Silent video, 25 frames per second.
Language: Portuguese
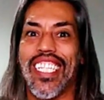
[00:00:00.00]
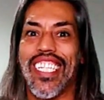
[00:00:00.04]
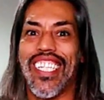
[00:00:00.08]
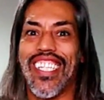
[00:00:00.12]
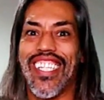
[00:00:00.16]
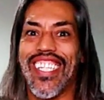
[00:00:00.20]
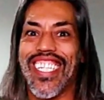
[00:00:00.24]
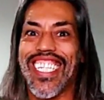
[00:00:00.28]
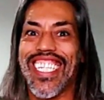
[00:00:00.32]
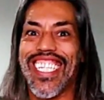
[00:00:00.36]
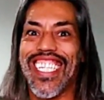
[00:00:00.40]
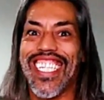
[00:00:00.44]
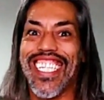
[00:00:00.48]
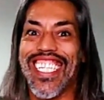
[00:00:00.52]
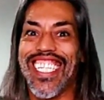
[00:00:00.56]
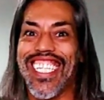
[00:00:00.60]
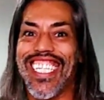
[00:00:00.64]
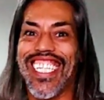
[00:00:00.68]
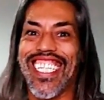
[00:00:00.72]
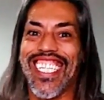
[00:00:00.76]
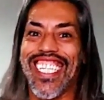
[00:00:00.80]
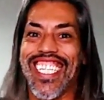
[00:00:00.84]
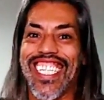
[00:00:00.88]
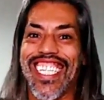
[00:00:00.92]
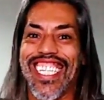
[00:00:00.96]

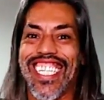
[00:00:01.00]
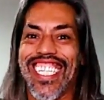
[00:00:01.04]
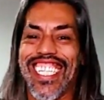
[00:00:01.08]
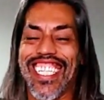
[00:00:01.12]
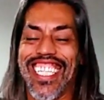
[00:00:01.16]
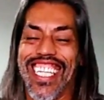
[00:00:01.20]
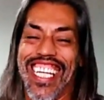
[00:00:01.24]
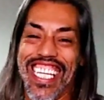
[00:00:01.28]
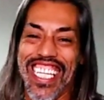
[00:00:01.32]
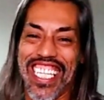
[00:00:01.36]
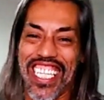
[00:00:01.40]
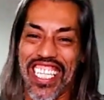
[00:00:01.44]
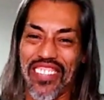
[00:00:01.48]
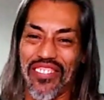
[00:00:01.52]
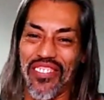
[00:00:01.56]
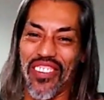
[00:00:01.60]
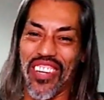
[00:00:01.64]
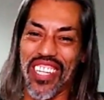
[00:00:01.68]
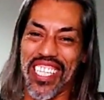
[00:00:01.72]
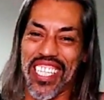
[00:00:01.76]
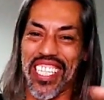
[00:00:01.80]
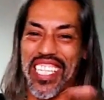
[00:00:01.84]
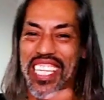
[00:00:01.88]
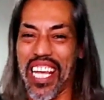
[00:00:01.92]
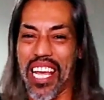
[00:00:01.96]
Oi! Se
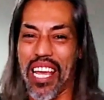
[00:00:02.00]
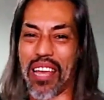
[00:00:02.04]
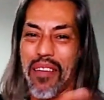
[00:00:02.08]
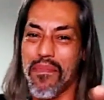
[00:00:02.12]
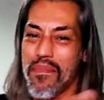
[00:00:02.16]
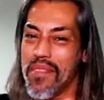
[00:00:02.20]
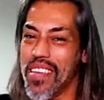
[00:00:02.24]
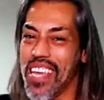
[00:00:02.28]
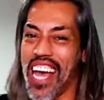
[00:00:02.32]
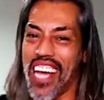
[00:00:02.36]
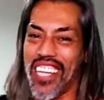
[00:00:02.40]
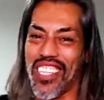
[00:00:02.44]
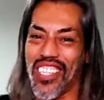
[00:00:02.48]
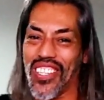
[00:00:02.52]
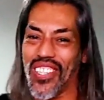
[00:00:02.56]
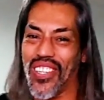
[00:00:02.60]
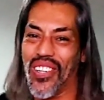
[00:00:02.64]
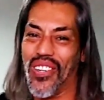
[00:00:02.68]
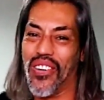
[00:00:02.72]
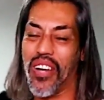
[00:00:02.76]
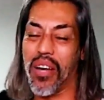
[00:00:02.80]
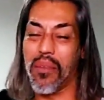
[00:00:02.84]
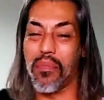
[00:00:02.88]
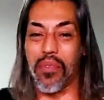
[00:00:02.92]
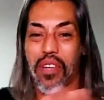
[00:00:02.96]
você me
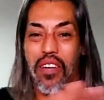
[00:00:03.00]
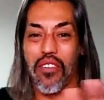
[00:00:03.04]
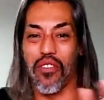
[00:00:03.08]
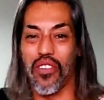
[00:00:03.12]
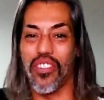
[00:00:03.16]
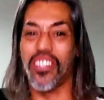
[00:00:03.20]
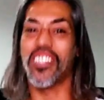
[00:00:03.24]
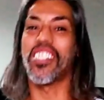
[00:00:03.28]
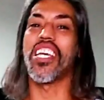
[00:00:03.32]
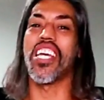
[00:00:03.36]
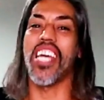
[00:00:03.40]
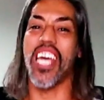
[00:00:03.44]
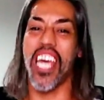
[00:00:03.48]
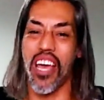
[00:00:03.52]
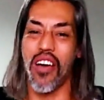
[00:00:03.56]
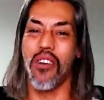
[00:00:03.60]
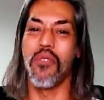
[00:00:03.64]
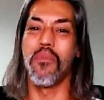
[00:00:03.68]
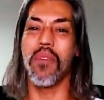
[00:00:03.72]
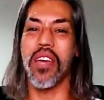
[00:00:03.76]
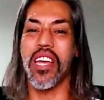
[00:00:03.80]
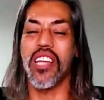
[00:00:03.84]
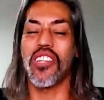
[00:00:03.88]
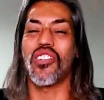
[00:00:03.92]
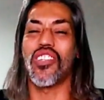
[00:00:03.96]
achou é porque você
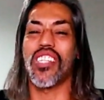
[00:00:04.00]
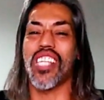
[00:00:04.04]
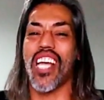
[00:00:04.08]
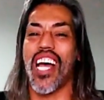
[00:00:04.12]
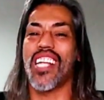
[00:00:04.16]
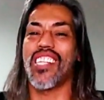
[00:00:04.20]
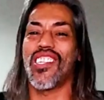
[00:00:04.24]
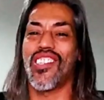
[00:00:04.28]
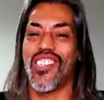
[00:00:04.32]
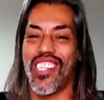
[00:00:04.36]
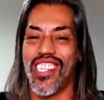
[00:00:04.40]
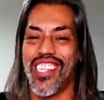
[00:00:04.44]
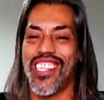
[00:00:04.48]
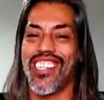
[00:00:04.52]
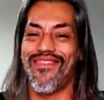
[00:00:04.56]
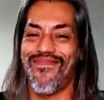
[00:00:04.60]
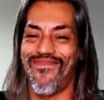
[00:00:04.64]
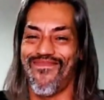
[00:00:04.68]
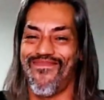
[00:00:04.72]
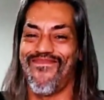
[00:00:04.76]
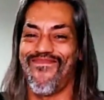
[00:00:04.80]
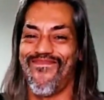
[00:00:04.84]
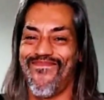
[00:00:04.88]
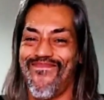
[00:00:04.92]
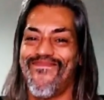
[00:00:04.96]
realmente está de
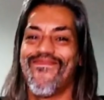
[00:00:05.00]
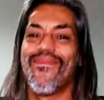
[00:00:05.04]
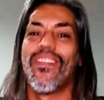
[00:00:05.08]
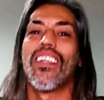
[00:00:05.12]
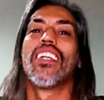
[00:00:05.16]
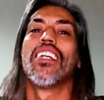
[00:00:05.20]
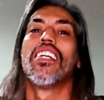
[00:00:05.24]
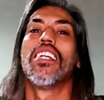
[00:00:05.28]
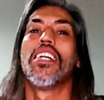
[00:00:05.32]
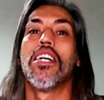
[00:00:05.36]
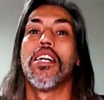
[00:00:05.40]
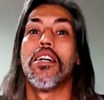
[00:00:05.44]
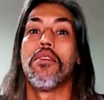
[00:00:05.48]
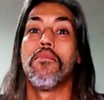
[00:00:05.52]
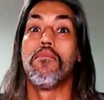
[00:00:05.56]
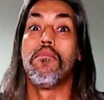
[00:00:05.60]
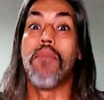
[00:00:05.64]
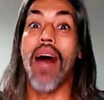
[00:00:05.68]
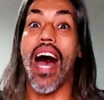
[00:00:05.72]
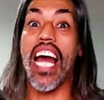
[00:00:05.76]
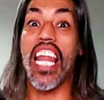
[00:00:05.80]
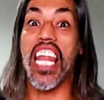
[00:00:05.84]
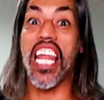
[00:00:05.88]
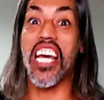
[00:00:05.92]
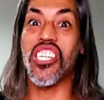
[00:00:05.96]

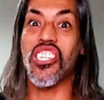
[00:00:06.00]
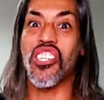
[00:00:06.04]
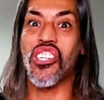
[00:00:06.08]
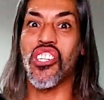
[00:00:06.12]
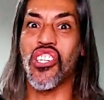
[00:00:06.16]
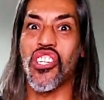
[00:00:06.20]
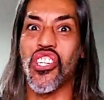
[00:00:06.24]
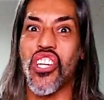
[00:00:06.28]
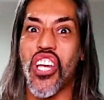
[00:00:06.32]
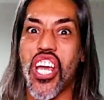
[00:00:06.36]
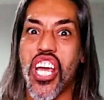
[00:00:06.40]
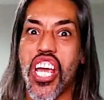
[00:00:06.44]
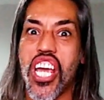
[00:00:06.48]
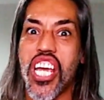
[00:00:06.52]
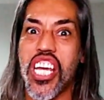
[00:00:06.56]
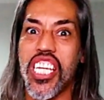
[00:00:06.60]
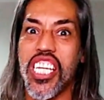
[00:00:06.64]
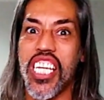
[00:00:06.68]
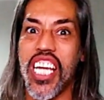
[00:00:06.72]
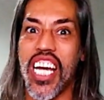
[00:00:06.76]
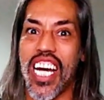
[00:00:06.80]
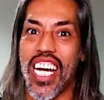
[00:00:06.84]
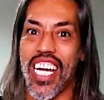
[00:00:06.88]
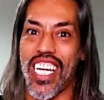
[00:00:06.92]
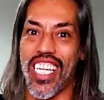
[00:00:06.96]
mala
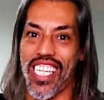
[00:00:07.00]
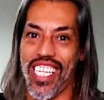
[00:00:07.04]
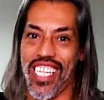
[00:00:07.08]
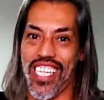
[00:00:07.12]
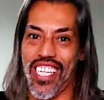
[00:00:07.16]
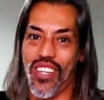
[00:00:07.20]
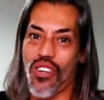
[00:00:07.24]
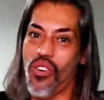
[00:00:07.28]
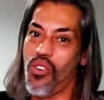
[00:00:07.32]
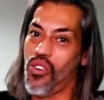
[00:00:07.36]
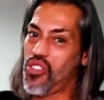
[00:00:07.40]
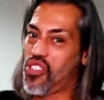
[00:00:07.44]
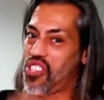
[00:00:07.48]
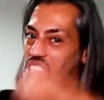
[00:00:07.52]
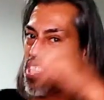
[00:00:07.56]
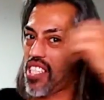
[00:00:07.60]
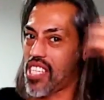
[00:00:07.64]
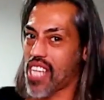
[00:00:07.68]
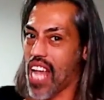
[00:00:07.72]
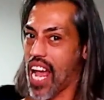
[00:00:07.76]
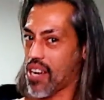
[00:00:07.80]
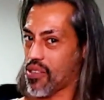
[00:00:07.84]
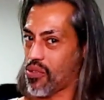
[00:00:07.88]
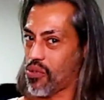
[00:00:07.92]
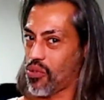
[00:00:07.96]
cheia ou de
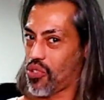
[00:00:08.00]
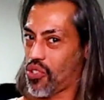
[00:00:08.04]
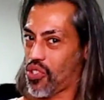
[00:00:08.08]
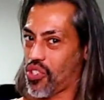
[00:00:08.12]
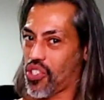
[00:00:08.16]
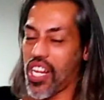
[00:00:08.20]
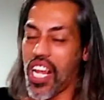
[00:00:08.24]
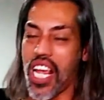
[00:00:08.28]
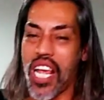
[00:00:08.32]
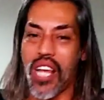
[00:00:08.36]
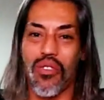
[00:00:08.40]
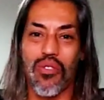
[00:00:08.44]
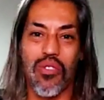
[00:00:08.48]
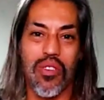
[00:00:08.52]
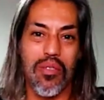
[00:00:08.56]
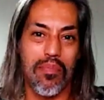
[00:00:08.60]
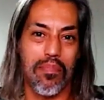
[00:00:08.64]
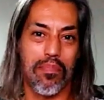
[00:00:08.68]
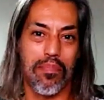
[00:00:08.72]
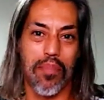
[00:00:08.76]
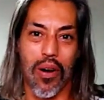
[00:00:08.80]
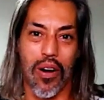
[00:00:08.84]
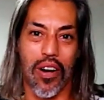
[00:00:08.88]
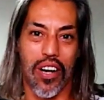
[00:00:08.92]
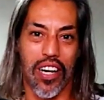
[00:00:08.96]
saco cheio, não
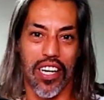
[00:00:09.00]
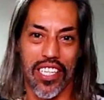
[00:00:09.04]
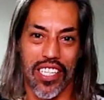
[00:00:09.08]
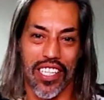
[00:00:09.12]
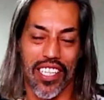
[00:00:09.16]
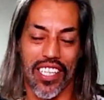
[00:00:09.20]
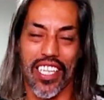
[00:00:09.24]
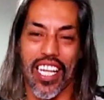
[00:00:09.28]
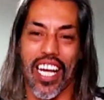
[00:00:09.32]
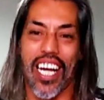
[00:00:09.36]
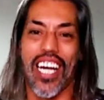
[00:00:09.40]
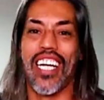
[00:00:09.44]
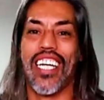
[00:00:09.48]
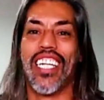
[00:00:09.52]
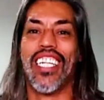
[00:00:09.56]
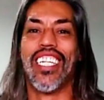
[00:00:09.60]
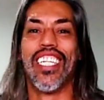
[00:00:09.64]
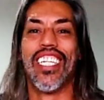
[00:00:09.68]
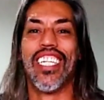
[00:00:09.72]
importa.